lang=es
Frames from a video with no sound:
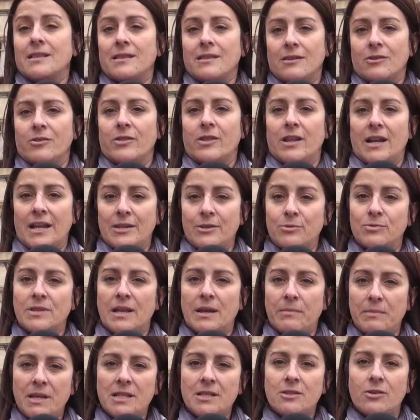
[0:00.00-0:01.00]
te digo, del
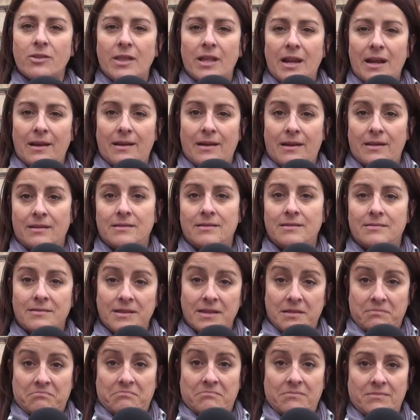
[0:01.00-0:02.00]
ayuntamiento y de la,
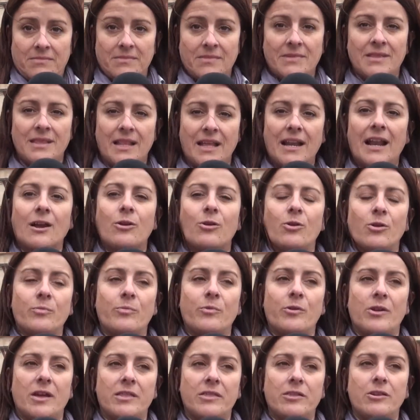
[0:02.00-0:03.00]
de la
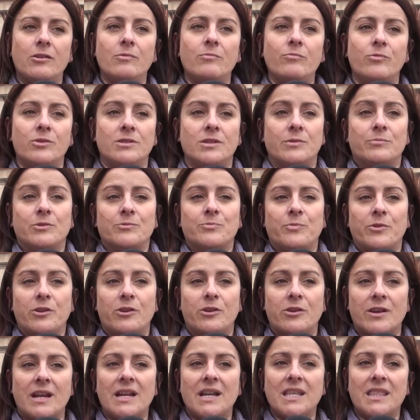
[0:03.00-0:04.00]
corporación, pues hemos
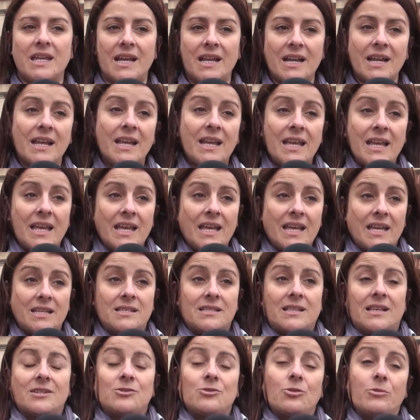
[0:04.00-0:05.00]
podido realizar
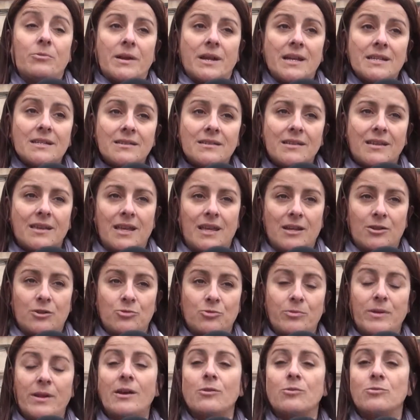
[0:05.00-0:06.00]
estas obras que
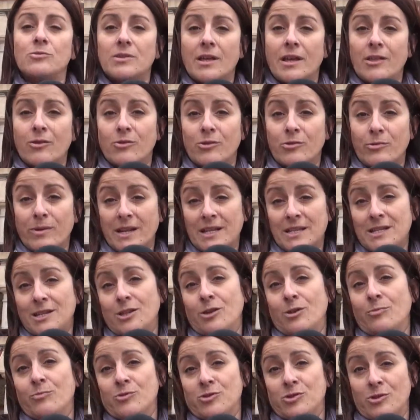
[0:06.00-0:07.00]
nos hubieran gustado que hubieran
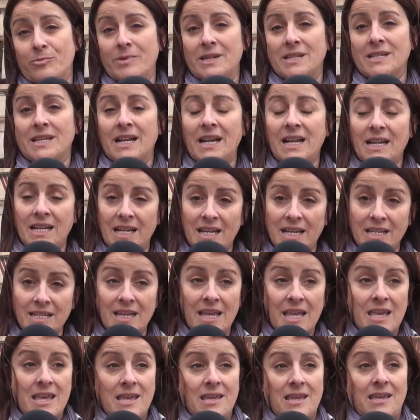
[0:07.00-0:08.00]
sido mucho más
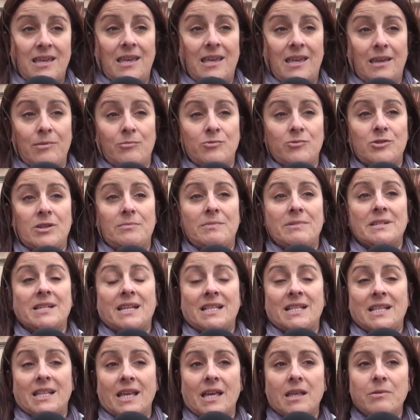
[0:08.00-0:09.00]
grandes y mucha más
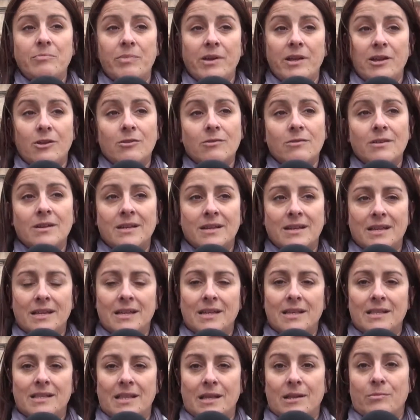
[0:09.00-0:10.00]
cantidad, pero
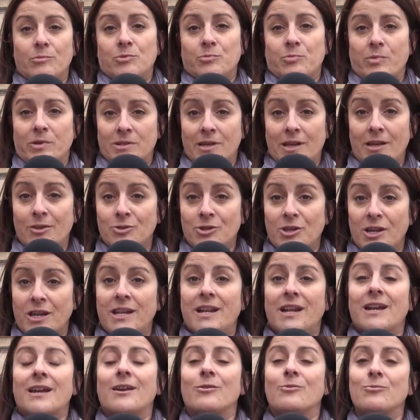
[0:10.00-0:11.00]
tenemos pensado
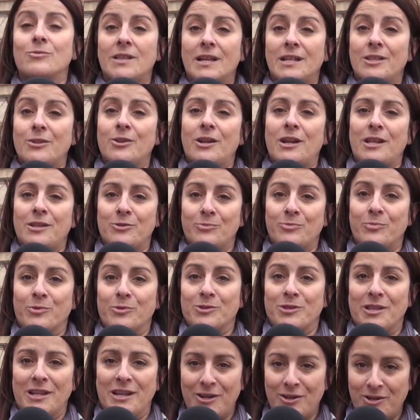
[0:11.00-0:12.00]
seguir ejecutando en años
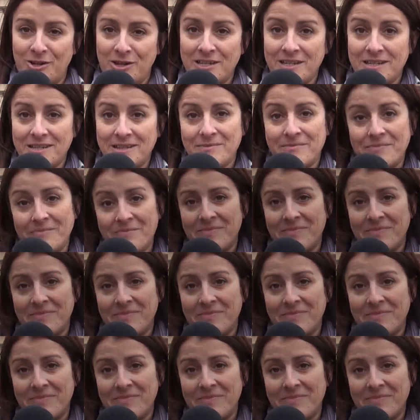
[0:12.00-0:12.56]
posteriores.